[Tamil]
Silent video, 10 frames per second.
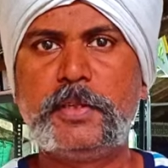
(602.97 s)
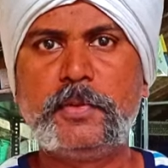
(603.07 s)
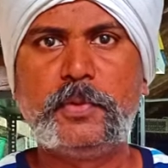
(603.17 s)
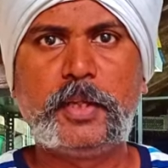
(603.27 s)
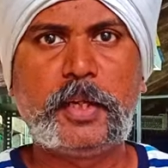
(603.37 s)
மெடிசன்
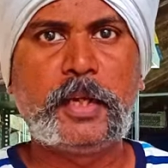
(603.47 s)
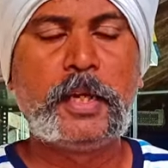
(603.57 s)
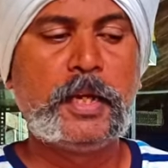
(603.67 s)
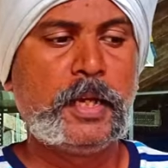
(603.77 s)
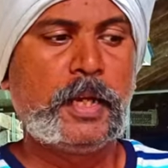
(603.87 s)
வந்து ஊற்றிட்டேன்
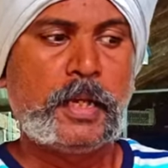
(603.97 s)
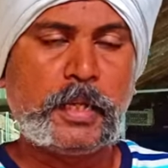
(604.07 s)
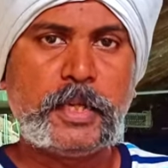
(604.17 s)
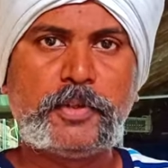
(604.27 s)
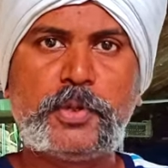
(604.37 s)

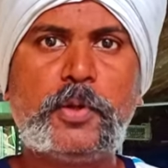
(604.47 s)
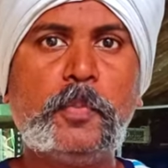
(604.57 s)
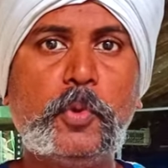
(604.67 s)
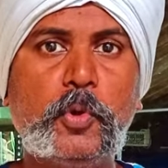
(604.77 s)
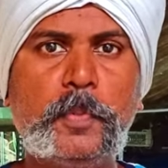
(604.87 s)
நல்லா ஞாபகம்
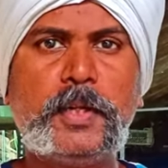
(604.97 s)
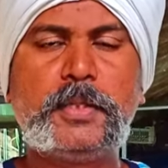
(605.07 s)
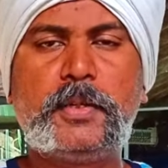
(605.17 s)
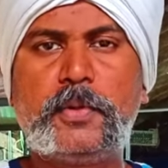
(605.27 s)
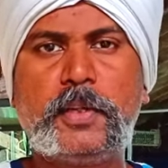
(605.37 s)
வச்சுக்கோங்க ப்ளூ
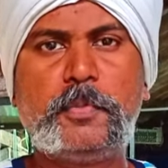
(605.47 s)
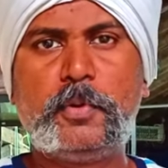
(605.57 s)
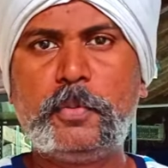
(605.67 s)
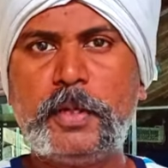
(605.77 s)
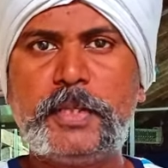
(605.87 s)
மெடிசன் இருக்கும் அந்த
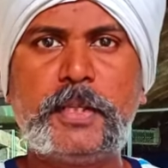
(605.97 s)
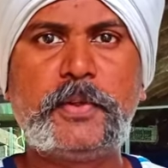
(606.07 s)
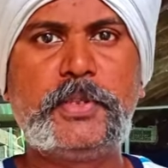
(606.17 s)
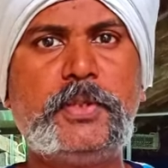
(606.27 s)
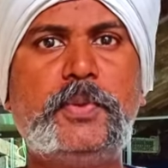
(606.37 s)
ப்ளூ மெடிசன்
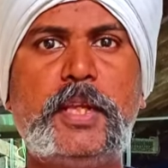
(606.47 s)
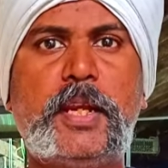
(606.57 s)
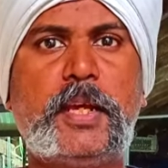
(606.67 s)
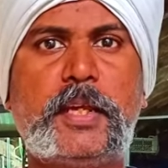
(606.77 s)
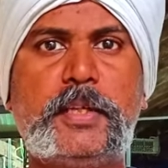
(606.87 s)
தயவு செஞ்சு
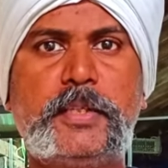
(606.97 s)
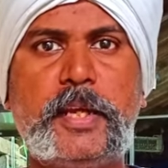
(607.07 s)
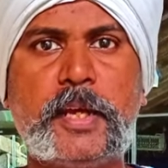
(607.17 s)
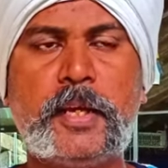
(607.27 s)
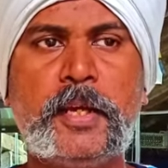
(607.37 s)
ஊற்றிடுறாங்க
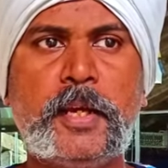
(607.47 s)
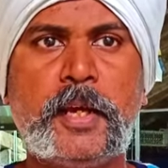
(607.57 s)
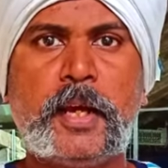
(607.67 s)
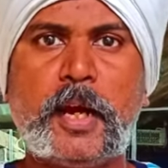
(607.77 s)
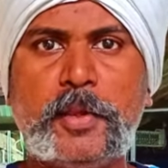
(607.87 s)
சரியா
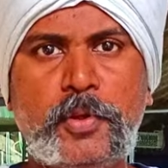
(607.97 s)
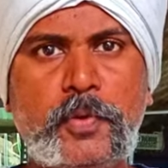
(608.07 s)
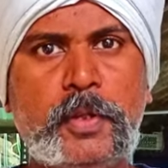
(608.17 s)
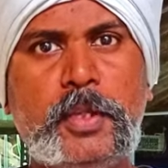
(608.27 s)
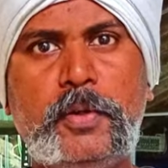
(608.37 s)

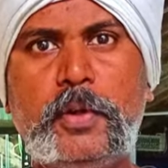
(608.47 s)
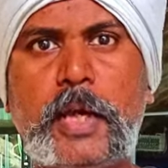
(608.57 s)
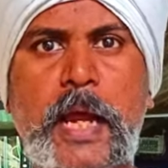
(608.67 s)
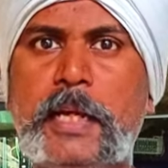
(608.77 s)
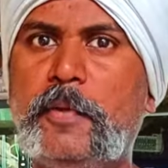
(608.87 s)
அதுவும் வந்து
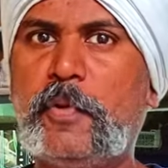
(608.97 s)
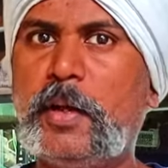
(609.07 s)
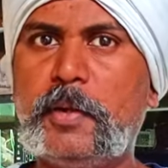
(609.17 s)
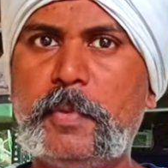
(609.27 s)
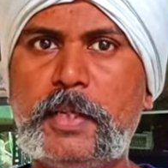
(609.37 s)
ஒரு ஆன்டிஃபங்கல்
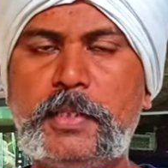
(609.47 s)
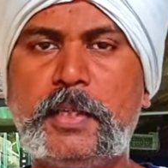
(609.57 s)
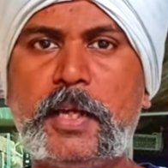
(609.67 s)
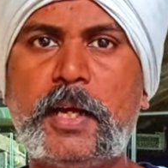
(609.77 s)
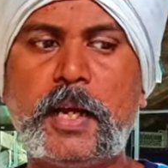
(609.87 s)
ஃபங்கல்
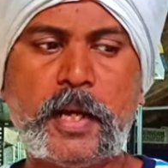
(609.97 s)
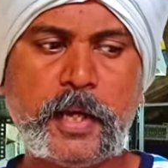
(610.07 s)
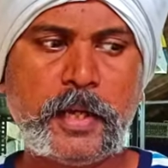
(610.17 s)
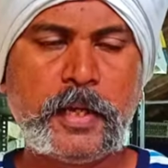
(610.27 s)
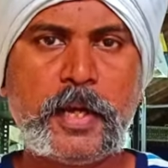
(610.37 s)
மெடிசன் தான்
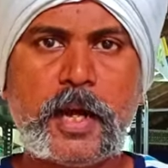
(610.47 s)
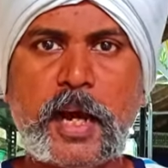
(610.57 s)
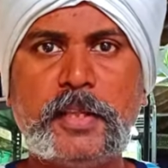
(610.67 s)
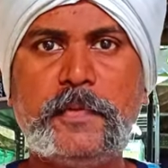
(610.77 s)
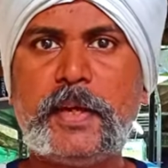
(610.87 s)
ஆனால்
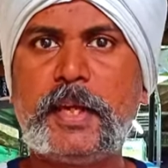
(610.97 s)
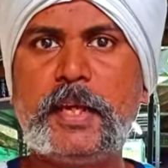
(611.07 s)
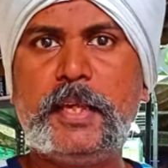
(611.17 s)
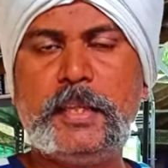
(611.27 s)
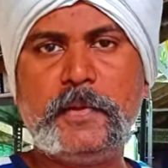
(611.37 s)
அது
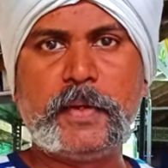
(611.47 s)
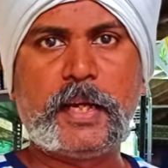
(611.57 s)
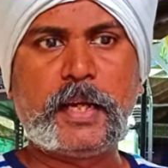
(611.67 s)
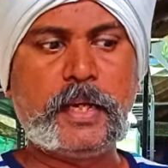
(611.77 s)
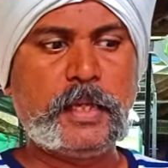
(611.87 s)
வேறு இது
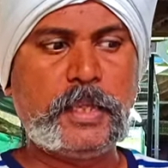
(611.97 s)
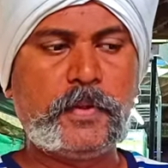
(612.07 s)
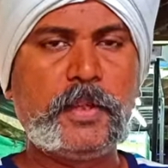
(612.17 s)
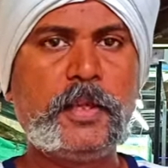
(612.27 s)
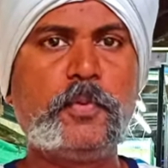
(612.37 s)
வேறு இது
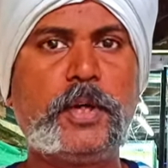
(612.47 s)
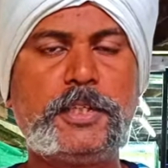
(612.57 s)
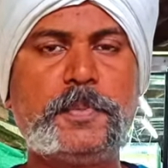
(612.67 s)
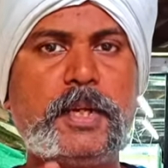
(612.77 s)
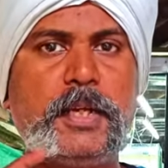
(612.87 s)
வந்து
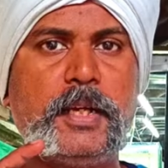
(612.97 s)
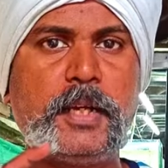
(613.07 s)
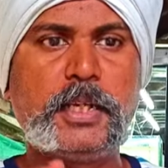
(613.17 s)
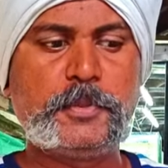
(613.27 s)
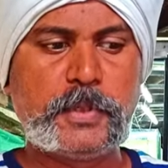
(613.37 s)
ஒயிட்
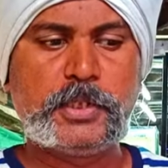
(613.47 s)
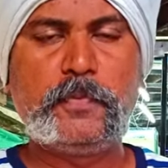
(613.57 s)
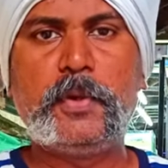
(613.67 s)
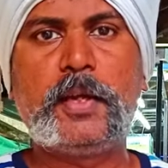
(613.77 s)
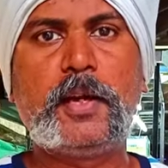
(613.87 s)
ஸ்பாட்டுக்குன்னே
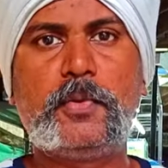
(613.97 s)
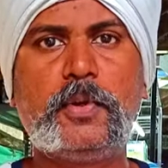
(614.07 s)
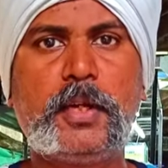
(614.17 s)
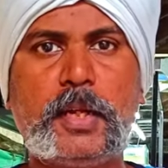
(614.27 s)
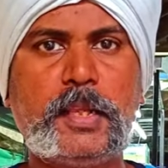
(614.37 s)
ஸ்பெசிஃபிக்காக
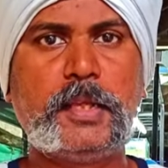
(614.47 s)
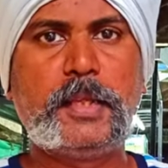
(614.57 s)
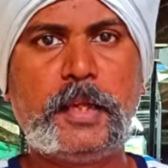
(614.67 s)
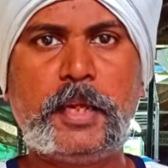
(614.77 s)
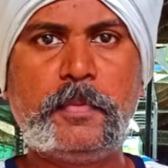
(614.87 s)
கொடுக்குறதா
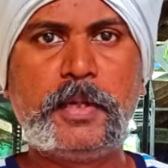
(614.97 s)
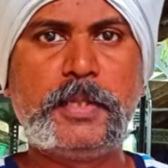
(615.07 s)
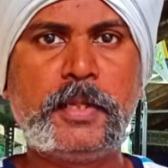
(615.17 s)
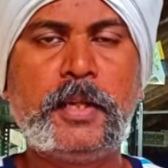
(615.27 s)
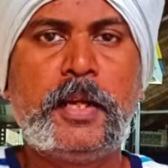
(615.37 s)
இந்த க்ரீன்
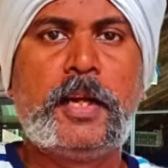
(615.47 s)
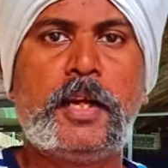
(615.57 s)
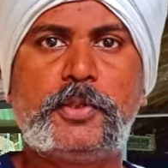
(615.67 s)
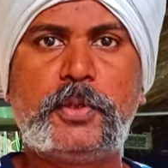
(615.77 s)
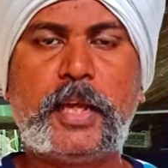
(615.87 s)
மெடிசன்
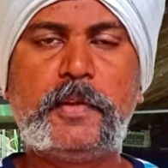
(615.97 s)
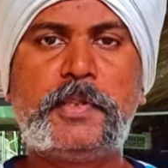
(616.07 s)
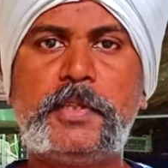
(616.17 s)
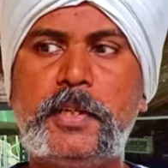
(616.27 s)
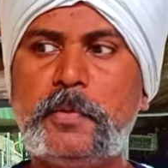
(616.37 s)
ஸோ தயவு
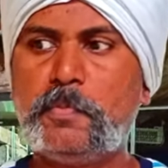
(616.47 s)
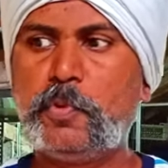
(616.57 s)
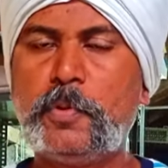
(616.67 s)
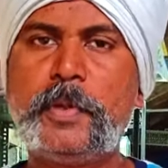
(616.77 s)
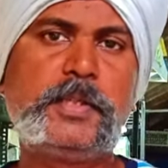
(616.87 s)
செஞ்சு
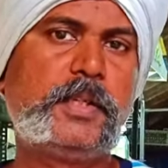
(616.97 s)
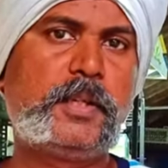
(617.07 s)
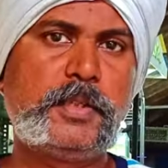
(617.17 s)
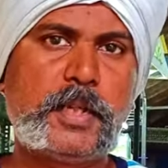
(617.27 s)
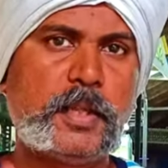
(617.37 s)
ப்ளூ மெடிசன்
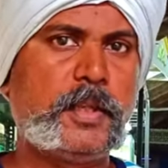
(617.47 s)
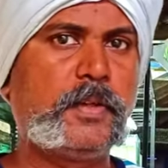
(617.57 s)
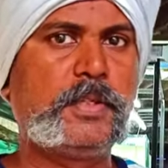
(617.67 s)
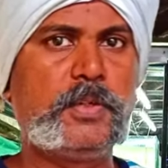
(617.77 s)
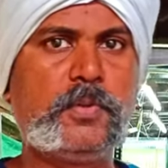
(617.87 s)
இருந்துச்சுன்னா அதை
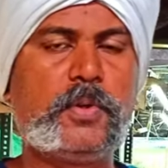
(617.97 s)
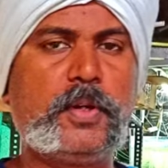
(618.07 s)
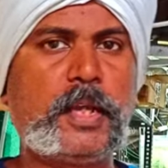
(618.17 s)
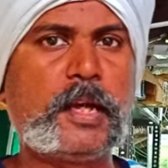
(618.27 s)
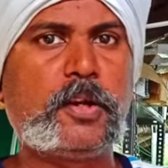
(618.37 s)
தயவு செஞ்சு
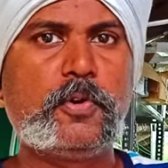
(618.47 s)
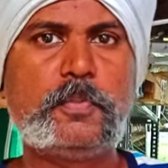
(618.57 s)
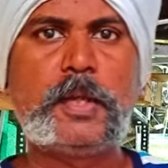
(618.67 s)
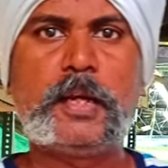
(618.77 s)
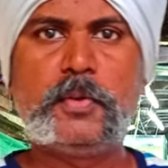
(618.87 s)
உங்களோட டேங்கில்
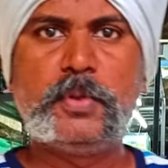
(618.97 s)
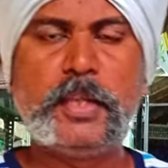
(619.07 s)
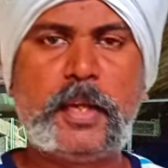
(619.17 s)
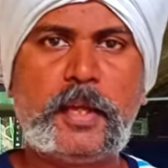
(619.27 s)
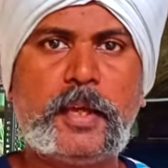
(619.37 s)
ஹோம் டேங்கில்
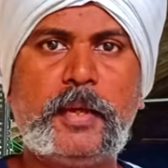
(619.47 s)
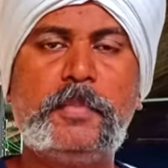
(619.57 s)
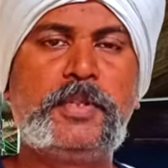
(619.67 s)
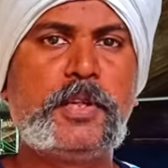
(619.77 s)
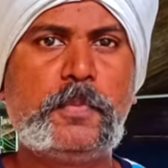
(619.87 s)
ஊற்றிடுறாங்க
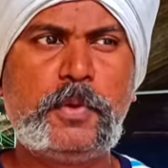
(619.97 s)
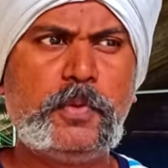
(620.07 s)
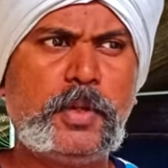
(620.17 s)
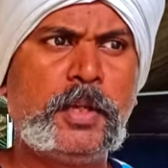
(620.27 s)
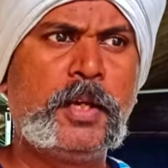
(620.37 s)
மிஸ்டர்
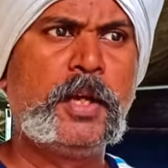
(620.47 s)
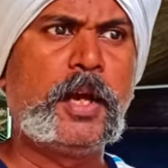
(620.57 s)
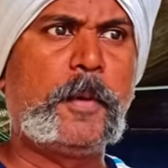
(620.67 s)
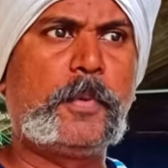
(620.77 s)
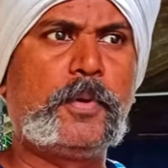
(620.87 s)
ப்ளூவு
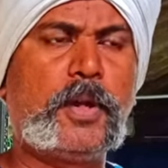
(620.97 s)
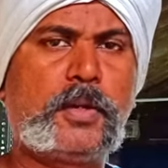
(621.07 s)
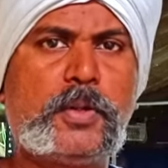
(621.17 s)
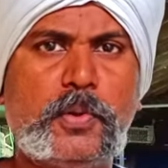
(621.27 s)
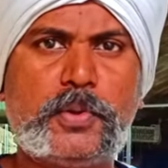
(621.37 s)
அப்புறம்
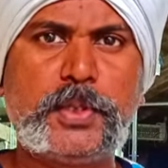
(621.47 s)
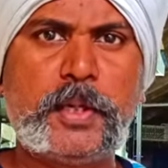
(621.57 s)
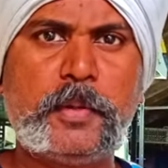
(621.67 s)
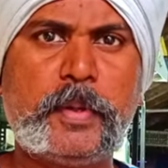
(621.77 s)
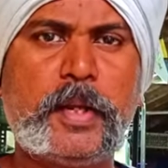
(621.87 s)
டாக்டர்
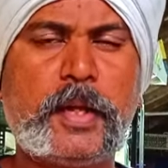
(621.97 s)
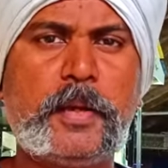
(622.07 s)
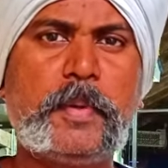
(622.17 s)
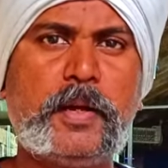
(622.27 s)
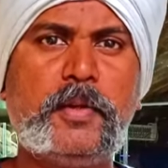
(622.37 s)
ரோஷன் இந்த மாதிரி
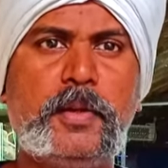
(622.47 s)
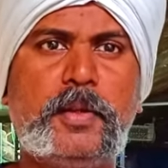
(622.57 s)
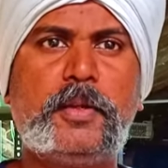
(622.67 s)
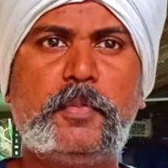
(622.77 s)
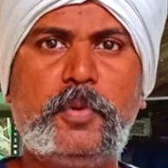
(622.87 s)
நிறையா பிராண்ட்
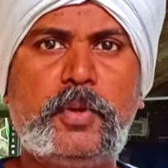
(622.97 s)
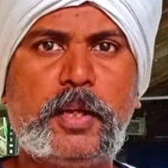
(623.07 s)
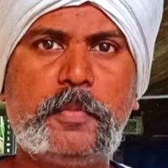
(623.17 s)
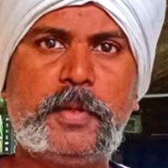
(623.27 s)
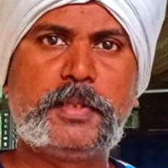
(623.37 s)
வருது அந்த ப்ளூ
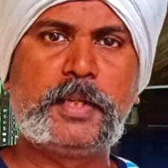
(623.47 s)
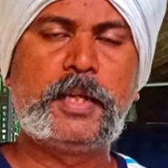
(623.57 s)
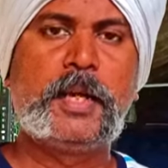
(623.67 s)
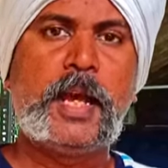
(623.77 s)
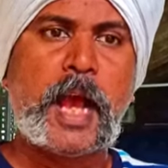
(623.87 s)
கலர் மெடிசனு
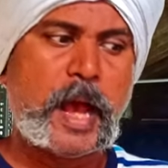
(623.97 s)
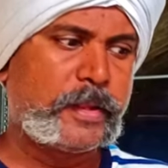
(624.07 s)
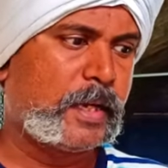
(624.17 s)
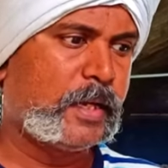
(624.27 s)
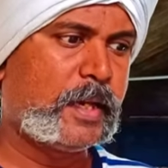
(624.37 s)

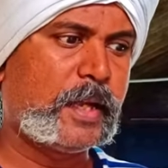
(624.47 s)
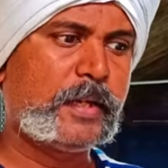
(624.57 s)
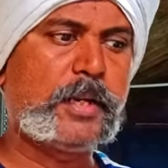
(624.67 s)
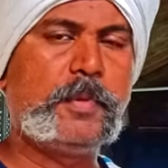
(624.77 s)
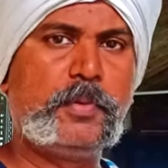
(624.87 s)
அதெல்லாம்
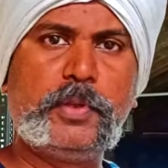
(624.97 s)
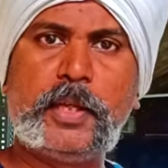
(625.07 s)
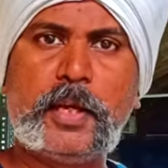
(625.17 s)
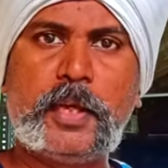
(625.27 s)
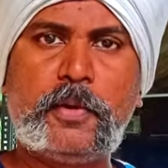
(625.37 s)
டேரெக்டாக அப்படி
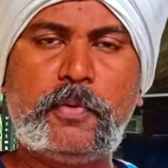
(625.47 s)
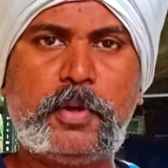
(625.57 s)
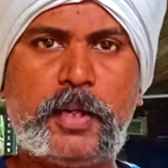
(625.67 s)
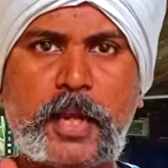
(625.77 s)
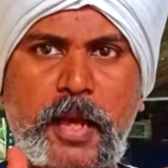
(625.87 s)
ஊற்றிடுறாங்க
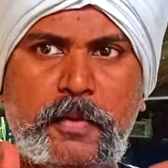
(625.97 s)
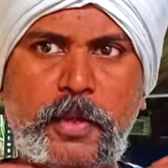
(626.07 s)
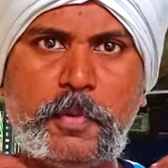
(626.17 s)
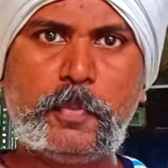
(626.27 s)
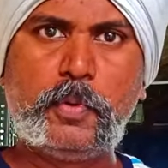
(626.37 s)
உங்களோட டேங்க்
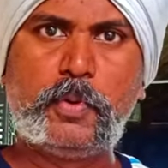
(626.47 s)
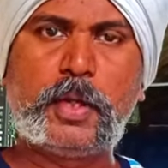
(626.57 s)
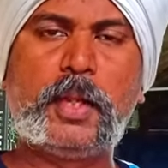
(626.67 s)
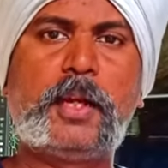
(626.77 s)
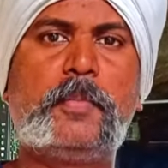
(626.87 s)
வந்து அப்படி ப்ளூ
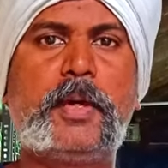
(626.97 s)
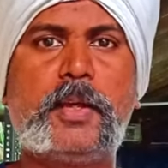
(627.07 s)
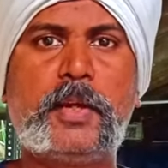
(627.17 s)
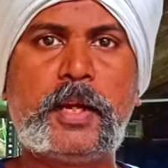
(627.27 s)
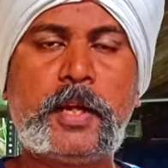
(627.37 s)
கலரில்
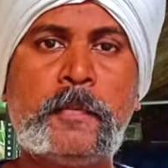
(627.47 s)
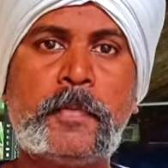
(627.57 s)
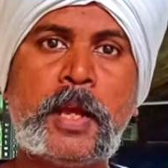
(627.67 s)
மாறிடுது ஏன்னா